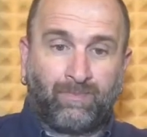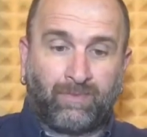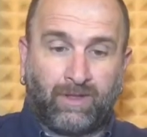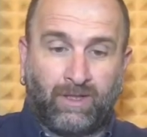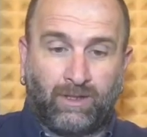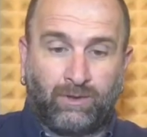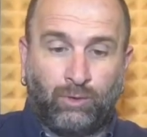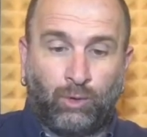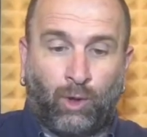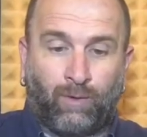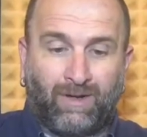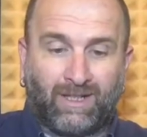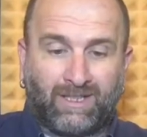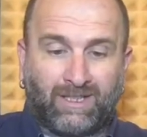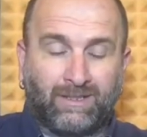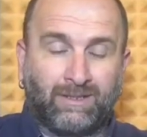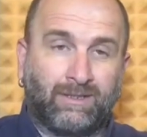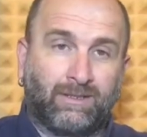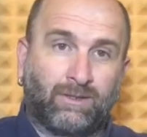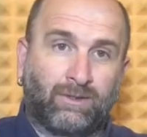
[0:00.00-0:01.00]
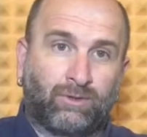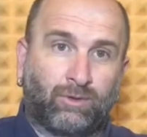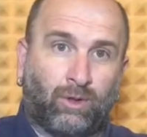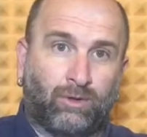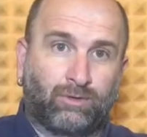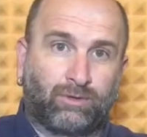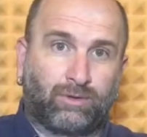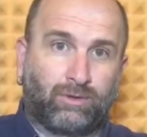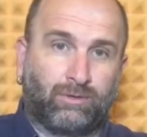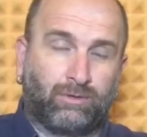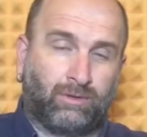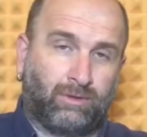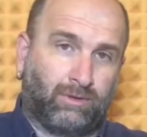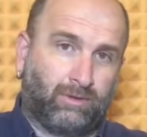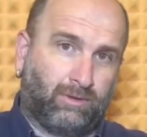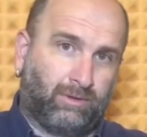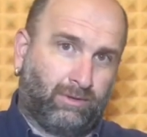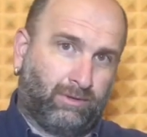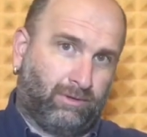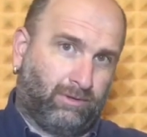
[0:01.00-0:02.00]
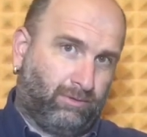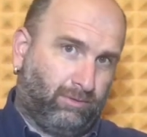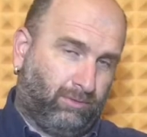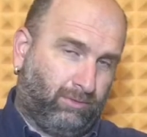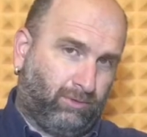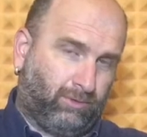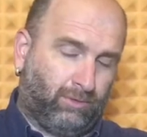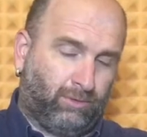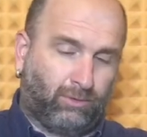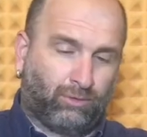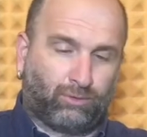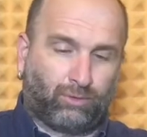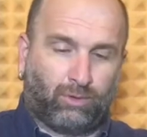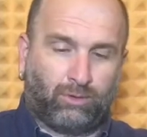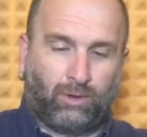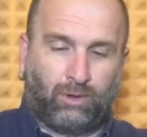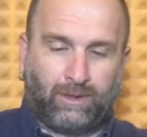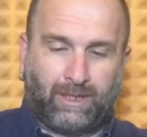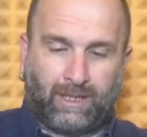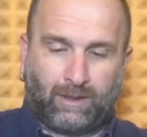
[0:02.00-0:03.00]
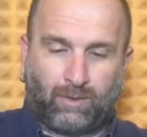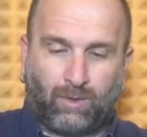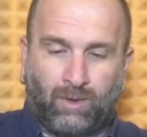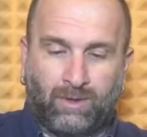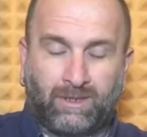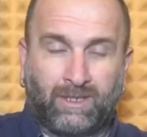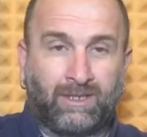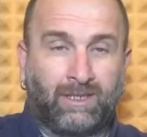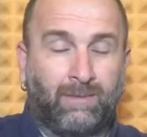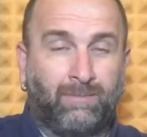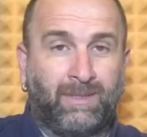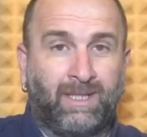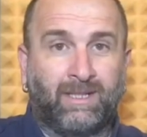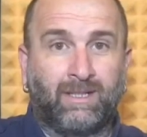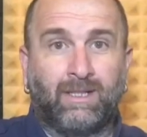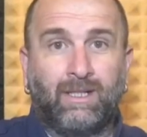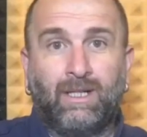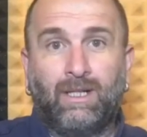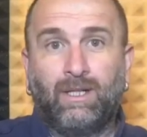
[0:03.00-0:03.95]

E, Novak'ın sol e, üçünün solu olarak oynadığı bir